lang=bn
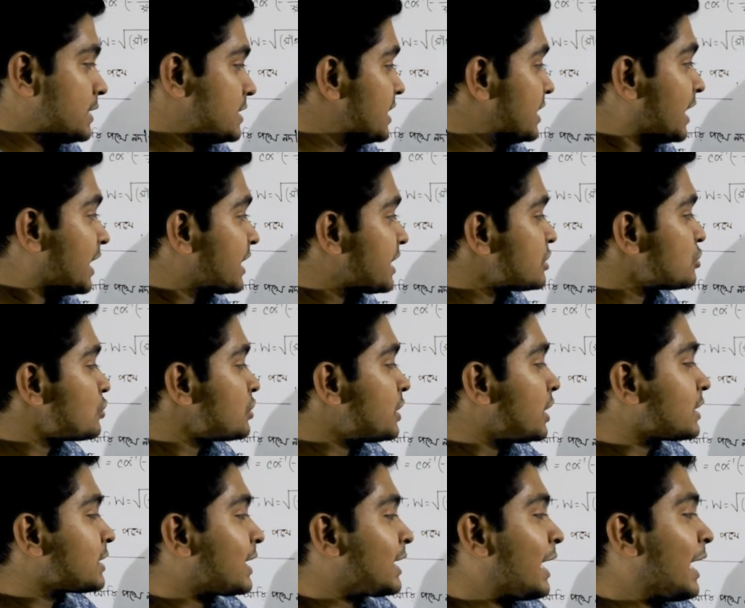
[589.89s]
সেটার কিছুই
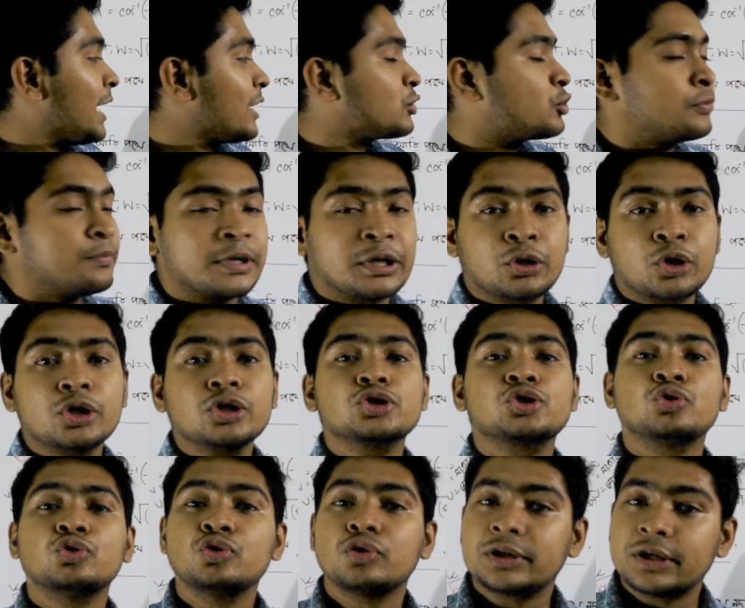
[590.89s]
না তার আয়তন বের করে
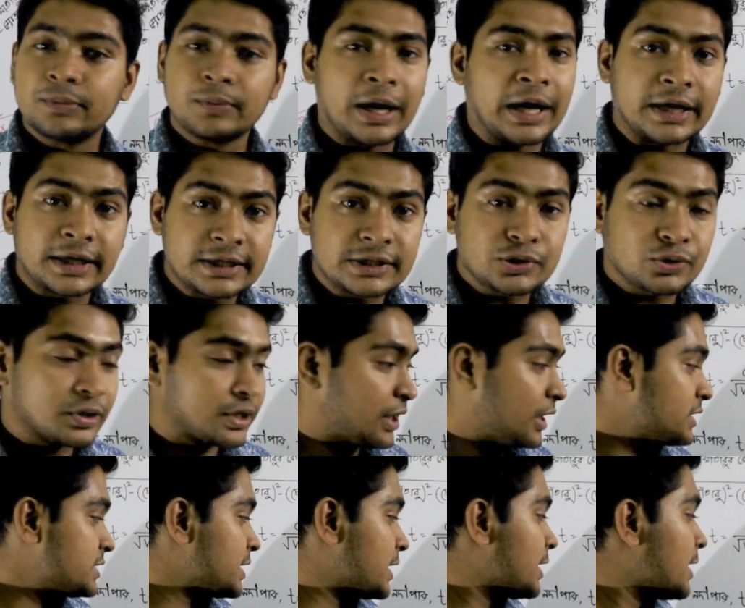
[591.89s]
শূন্য দেব আর কিছুই না
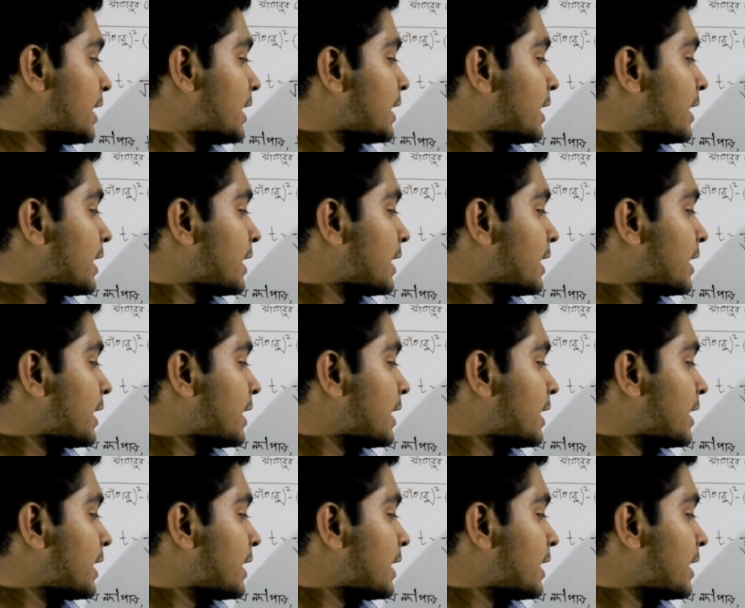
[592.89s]
এই যে